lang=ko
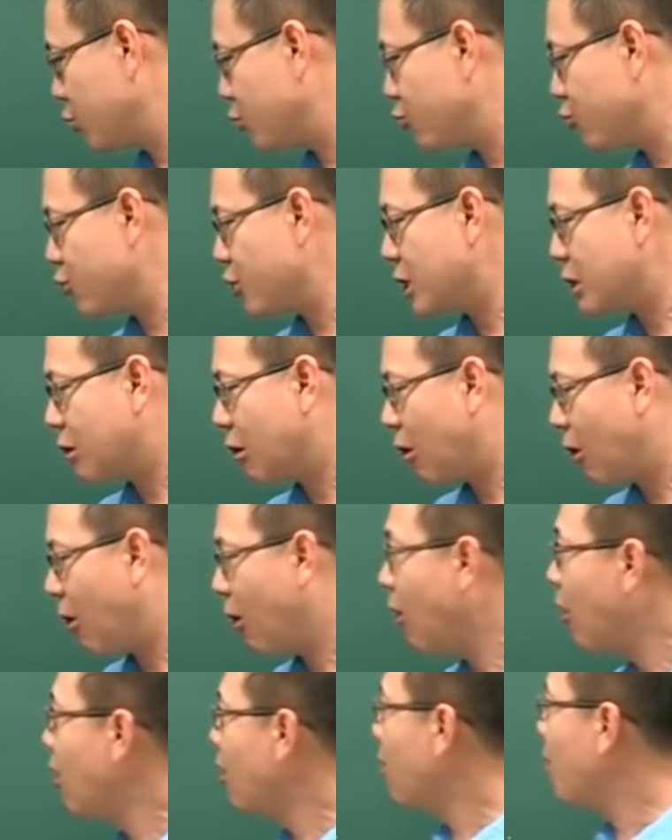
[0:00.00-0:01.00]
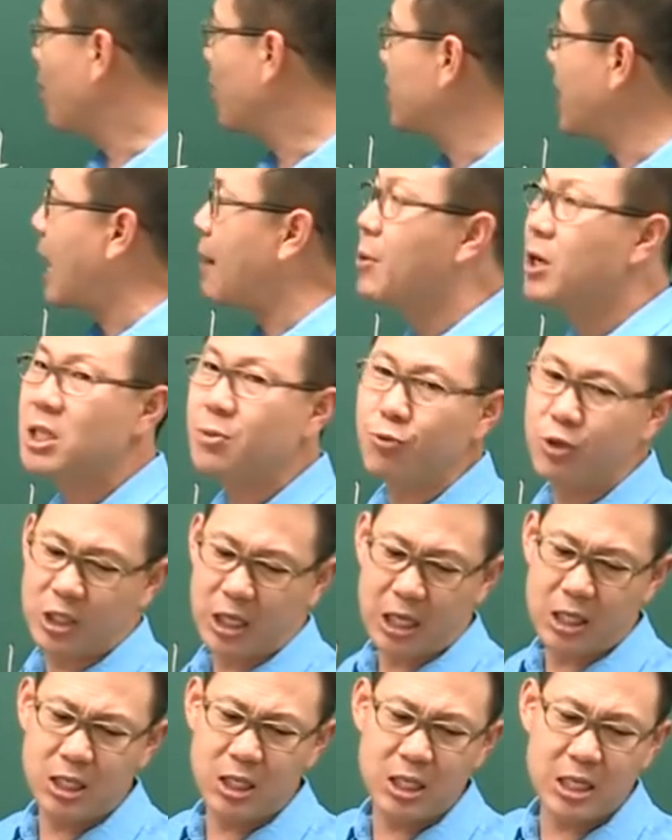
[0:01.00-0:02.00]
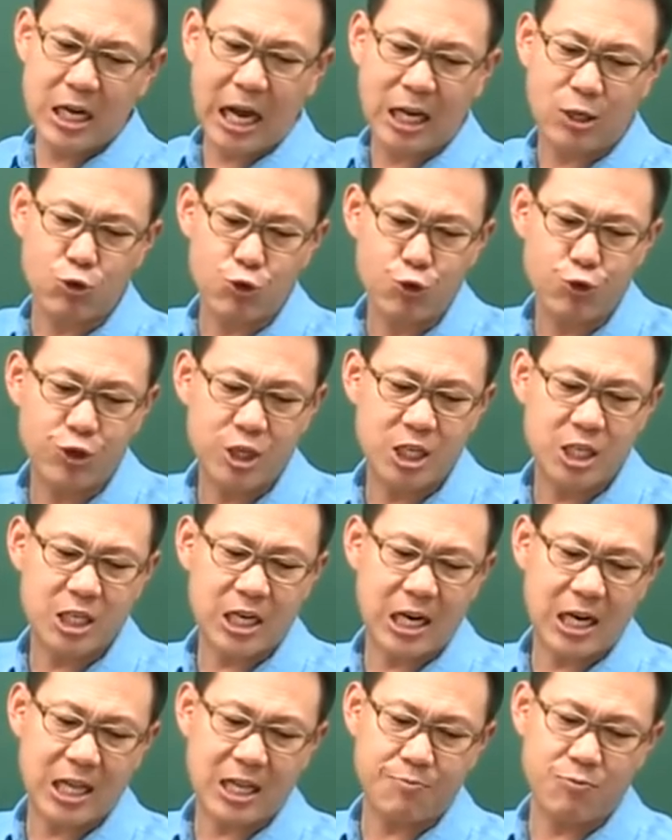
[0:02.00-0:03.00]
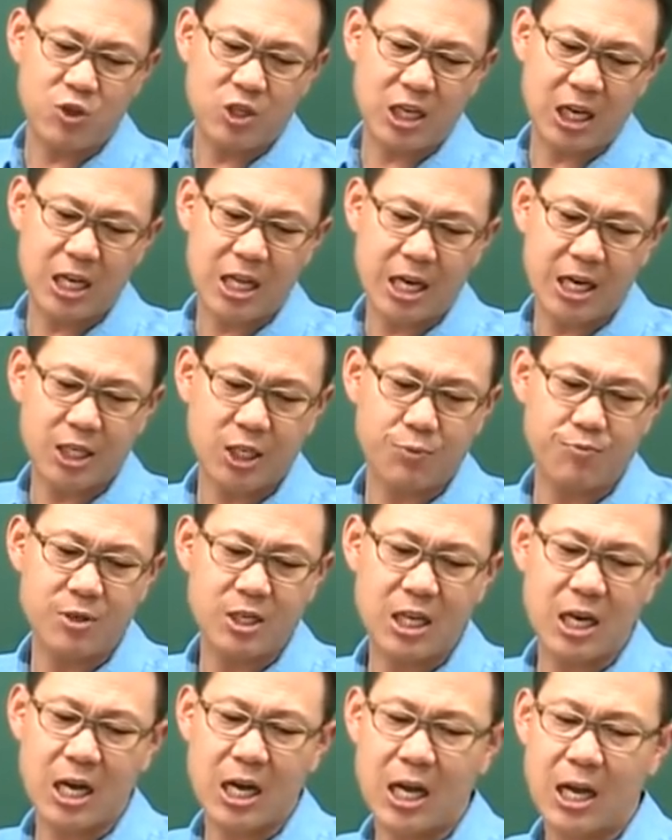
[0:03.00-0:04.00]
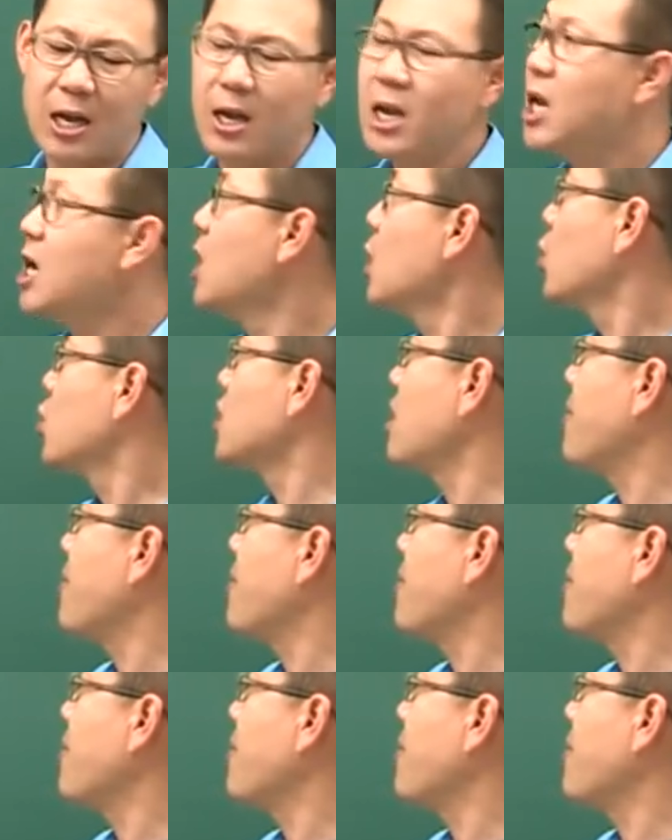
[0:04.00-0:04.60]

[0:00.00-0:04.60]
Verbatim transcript: 수준이고 뭐 나머지 문제는 아주 유치찬란한 문제가 되겠습니다. 그